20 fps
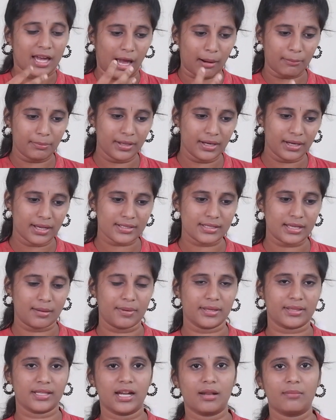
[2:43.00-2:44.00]
அப்படி இருக்க
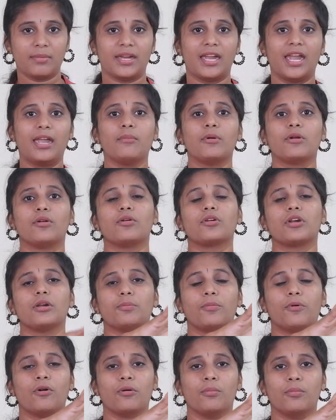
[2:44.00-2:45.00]
சமயத்தில் நம்ம எய்மை நோக்கி
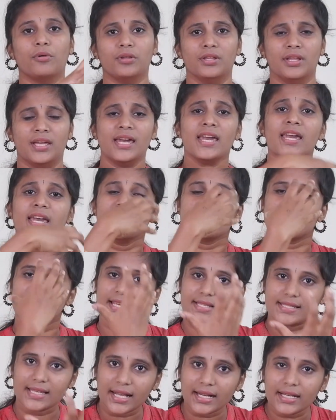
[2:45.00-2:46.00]
போகும்போது சில
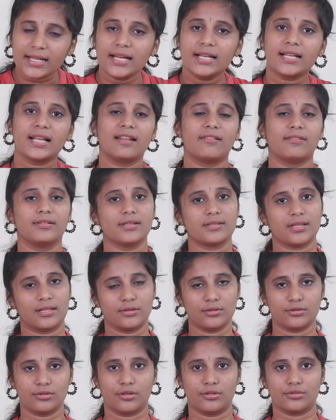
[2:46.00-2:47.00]
சருக்கல்களை வந்து
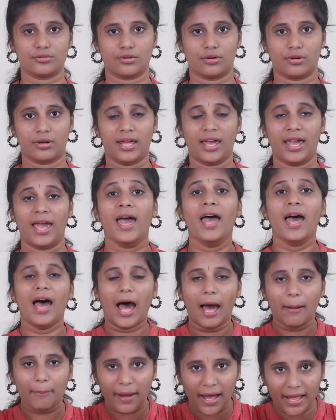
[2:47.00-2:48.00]
சந்திச்சோன்னு வச்சுக்கோங்களேன்
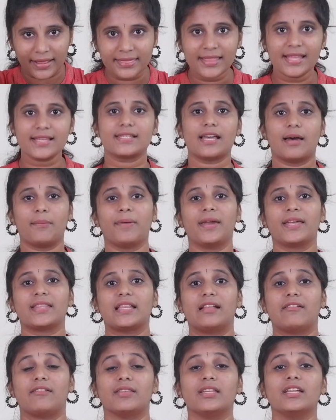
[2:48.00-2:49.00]
அப்போ அந்த
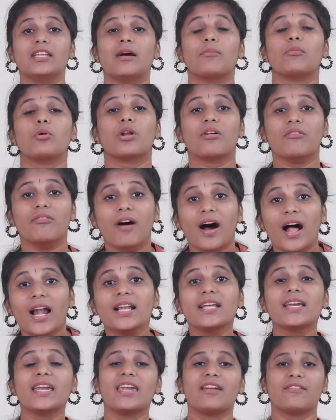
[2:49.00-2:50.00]
சமயத்தில் வந்து நம்மளோட
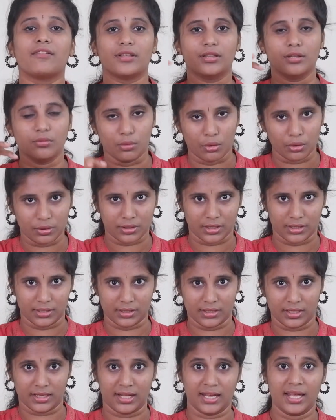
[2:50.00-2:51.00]
வாழ்க்கையை வந்து
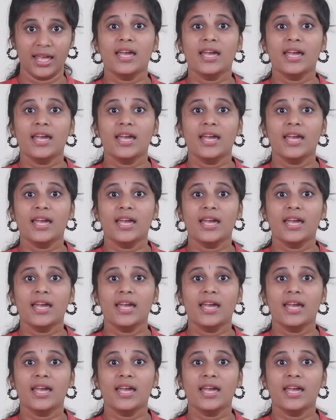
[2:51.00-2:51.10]
ஓட்டுறதுக்கு